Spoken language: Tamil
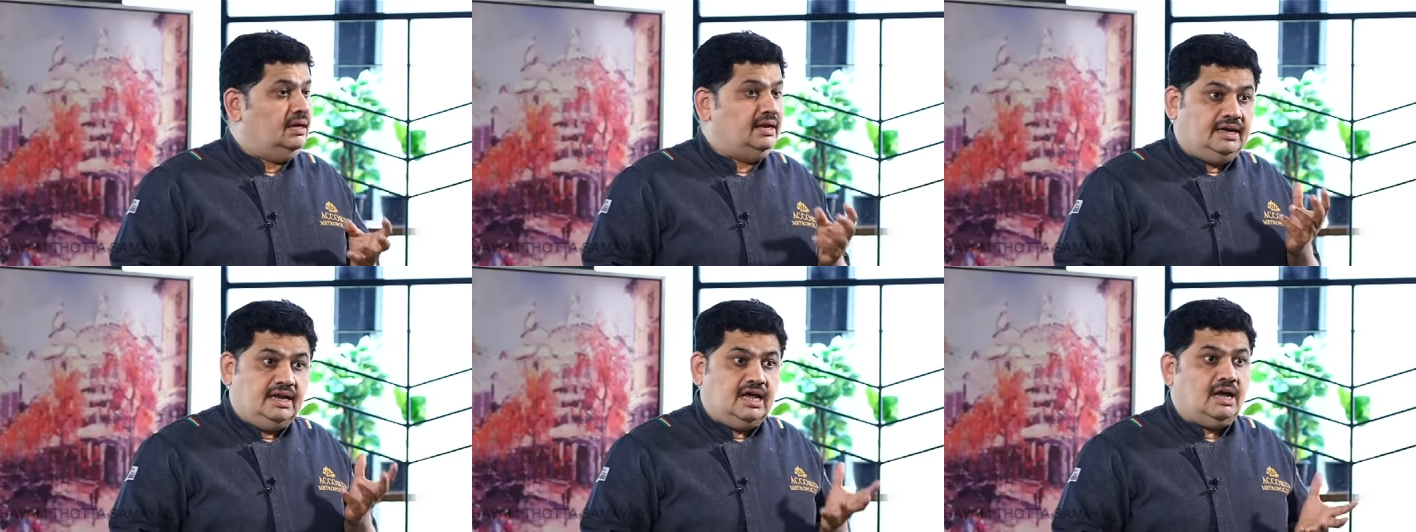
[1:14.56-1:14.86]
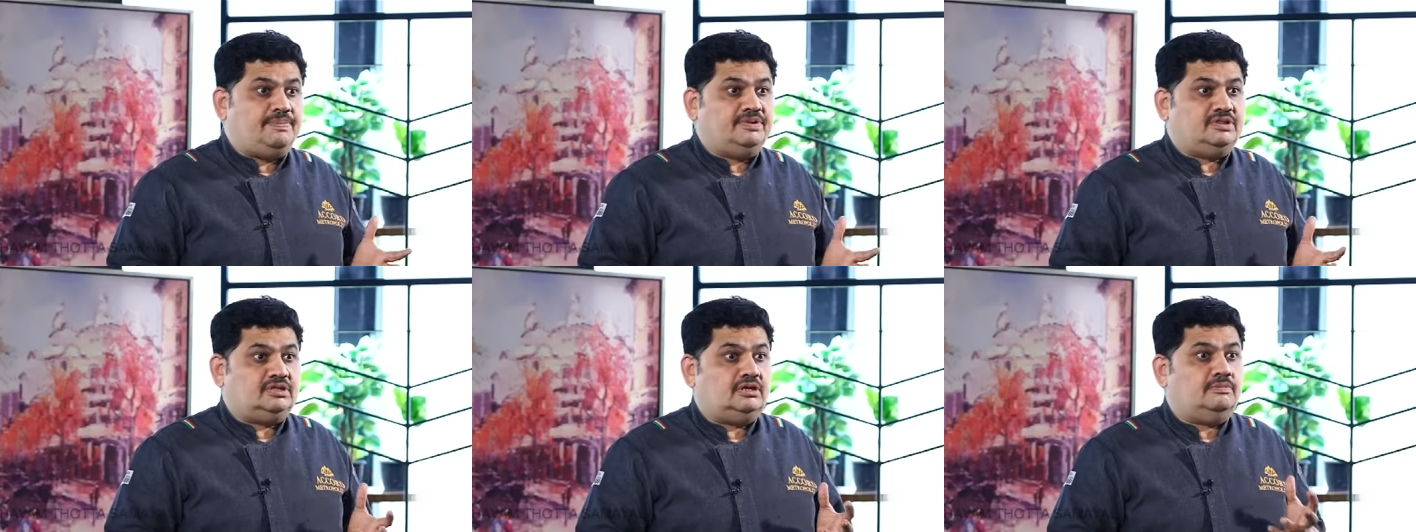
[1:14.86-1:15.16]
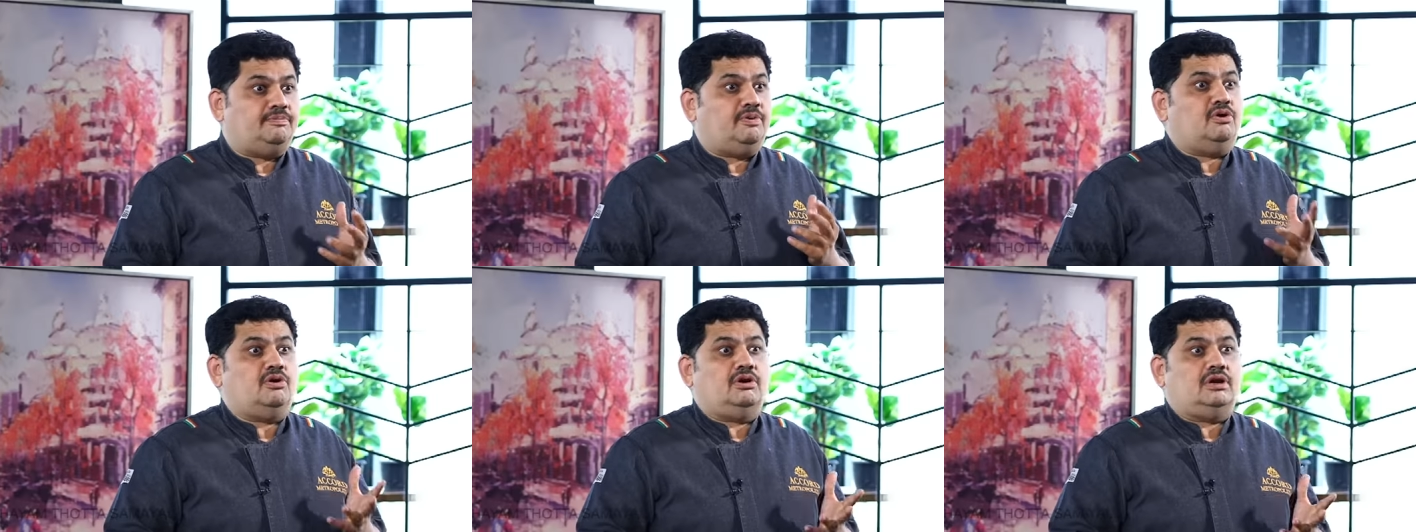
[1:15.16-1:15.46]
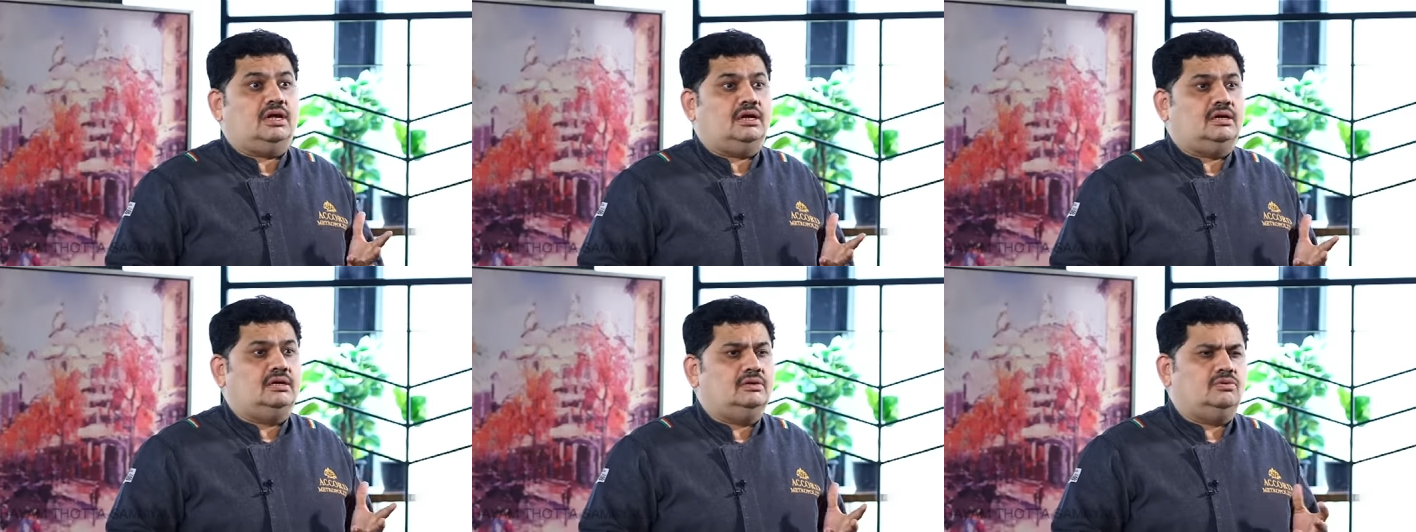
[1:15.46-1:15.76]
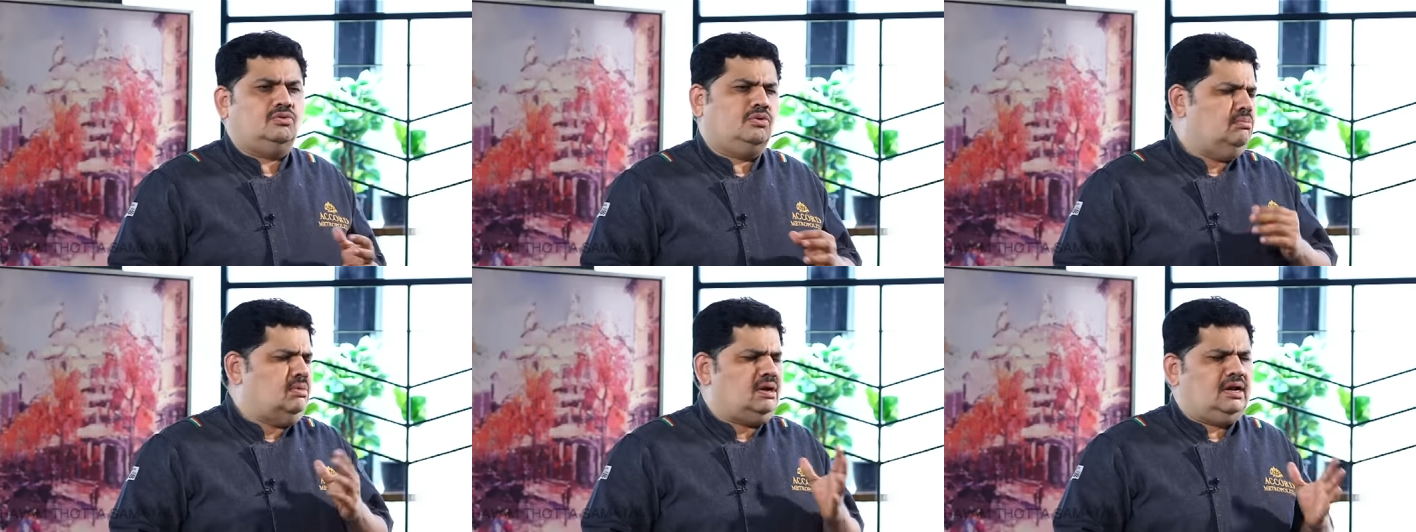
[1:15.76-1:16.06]
இடியாப்பத்துக்கு பரோட்டாக்கு
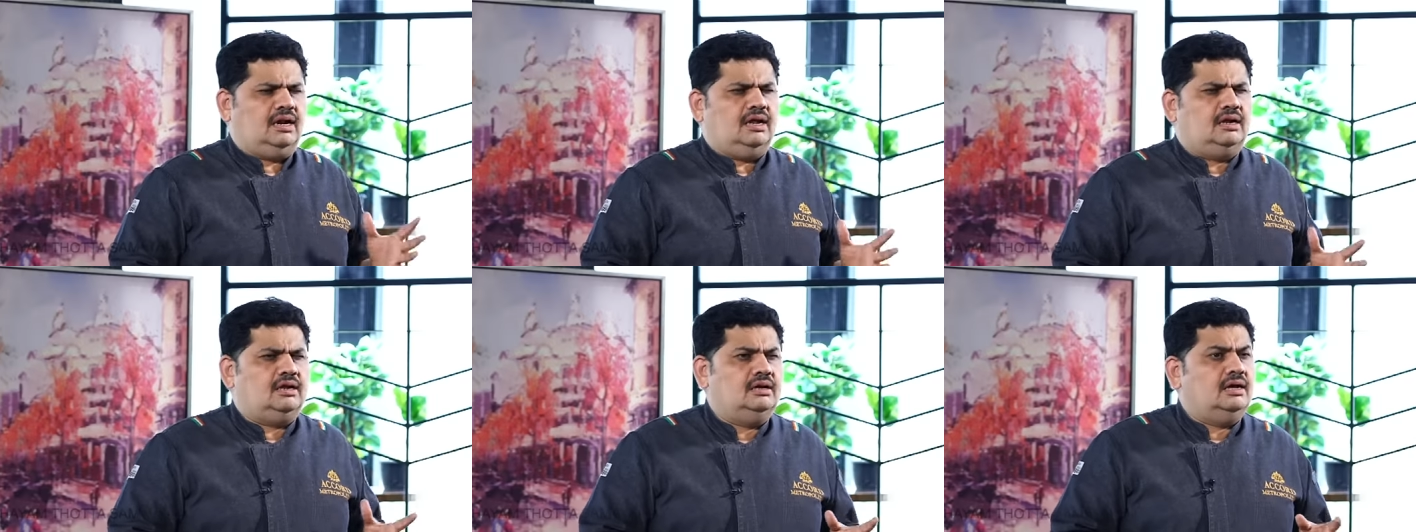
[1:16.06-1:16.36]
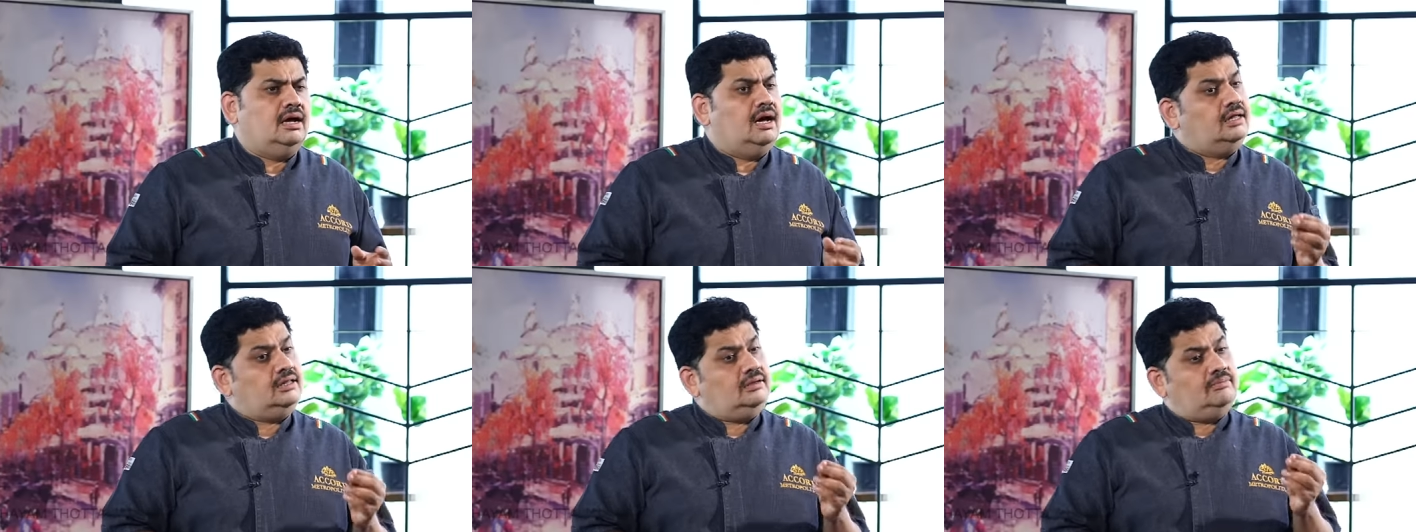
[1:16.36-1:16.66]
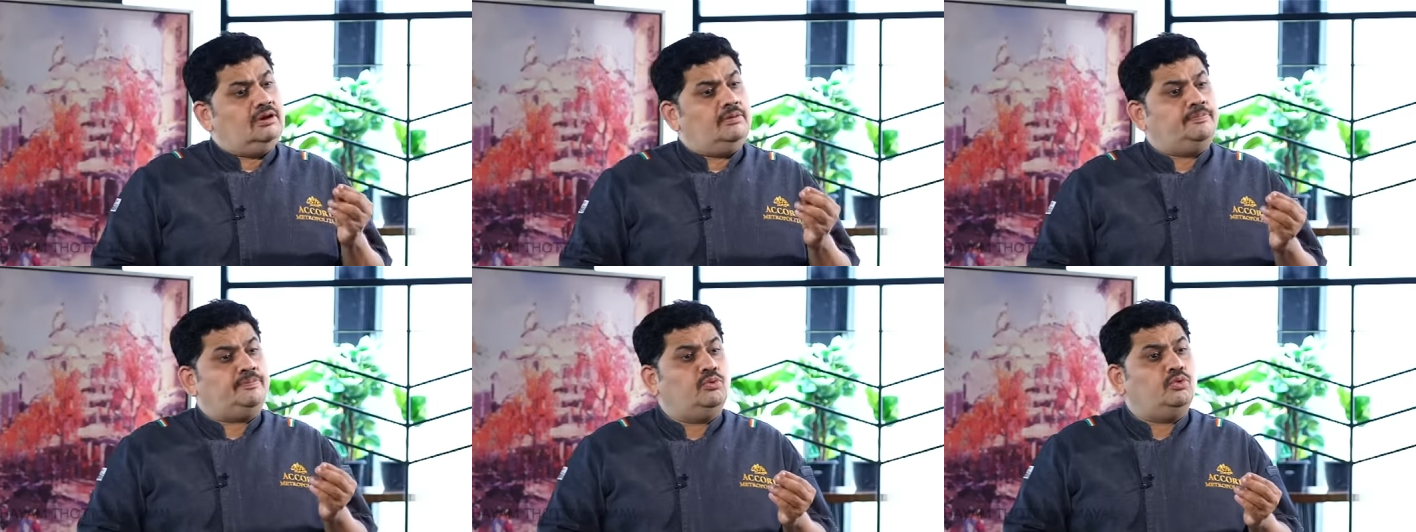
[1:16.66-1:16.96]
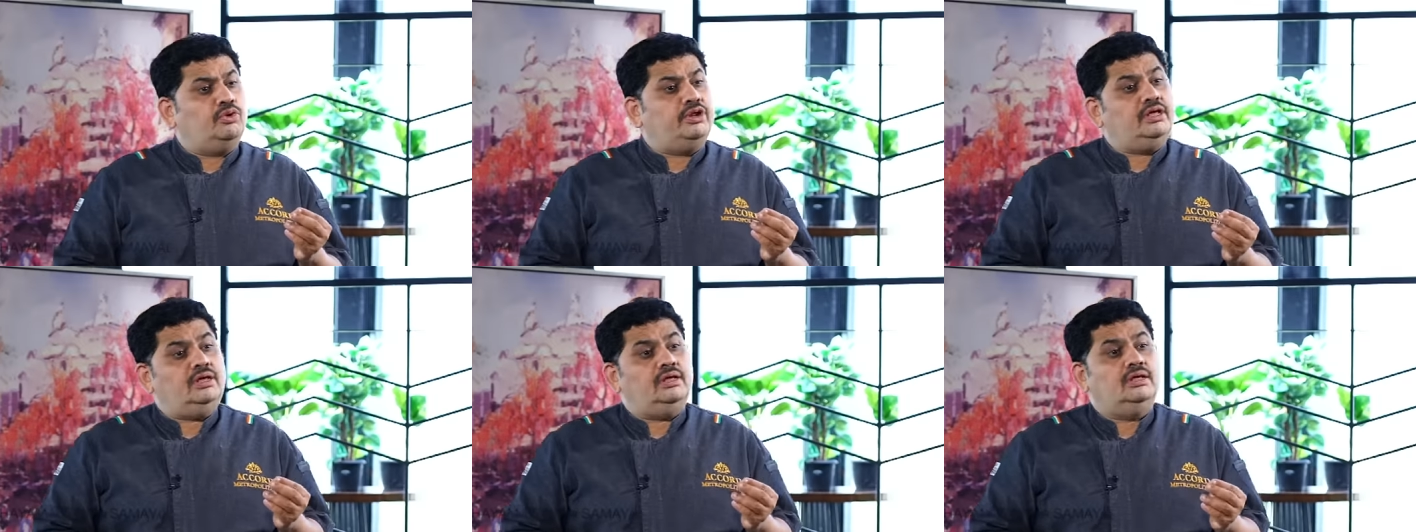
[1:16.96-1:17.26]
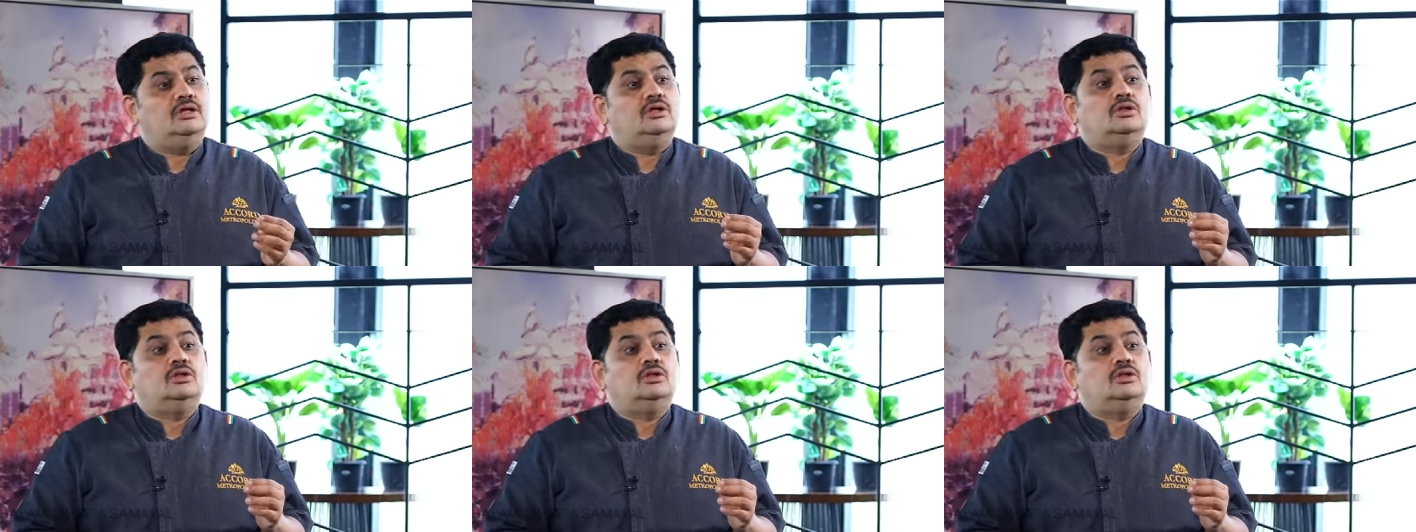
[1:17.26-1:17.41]
ரொம்ப நல்லாயிருக்கு அதே மாதிரி பூரி